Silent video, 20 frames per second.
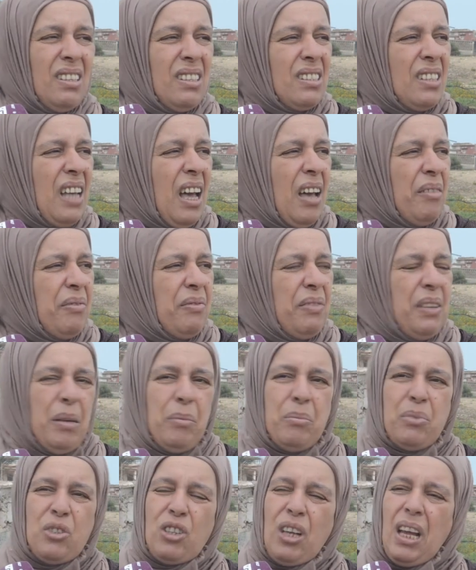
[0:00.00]

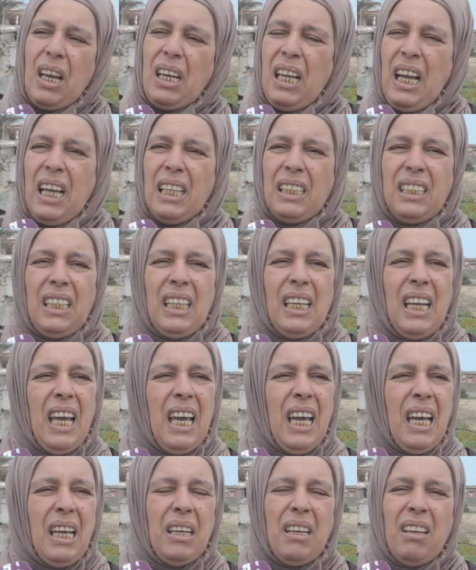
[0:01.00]
صافي بالشاليحه ديال
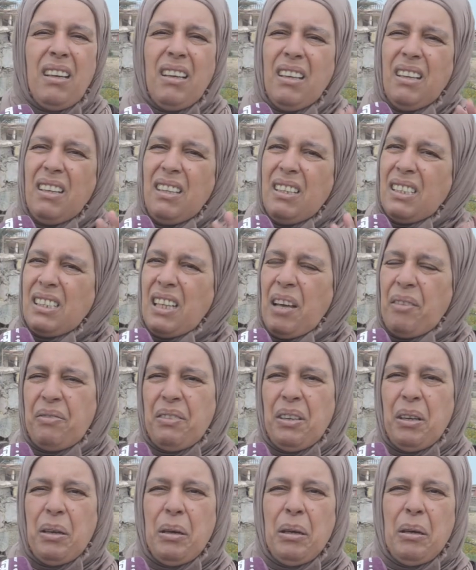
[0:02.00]
الان
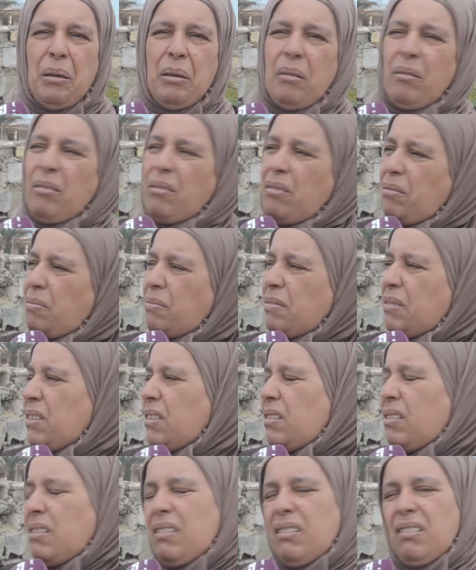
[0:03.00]
صافي
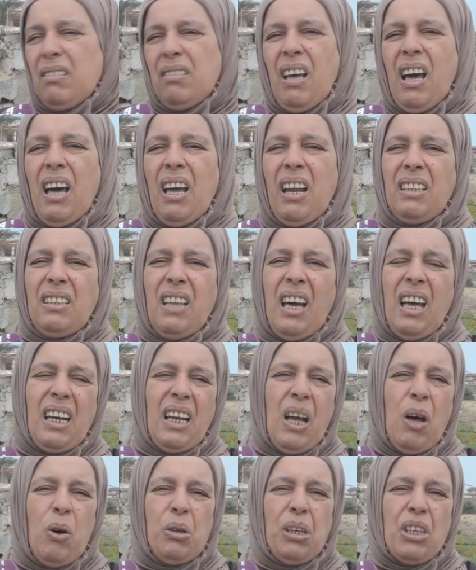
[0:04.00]
دار
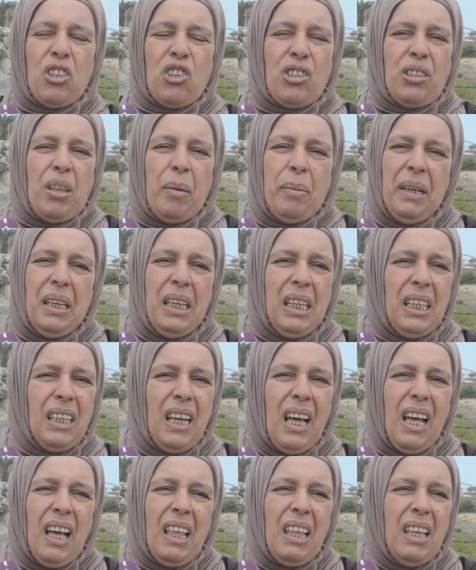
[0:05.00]
دارنا خويا الشطب
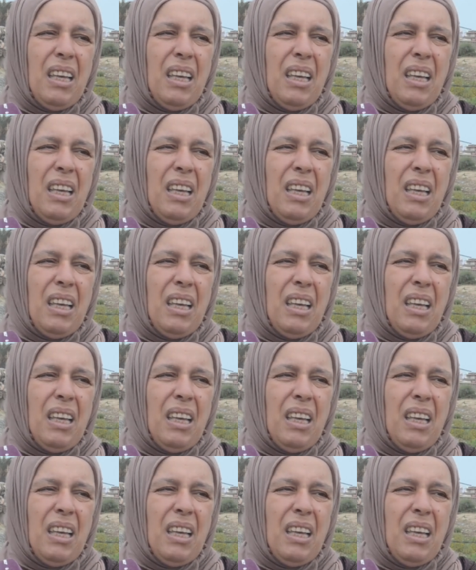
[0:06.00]
علينا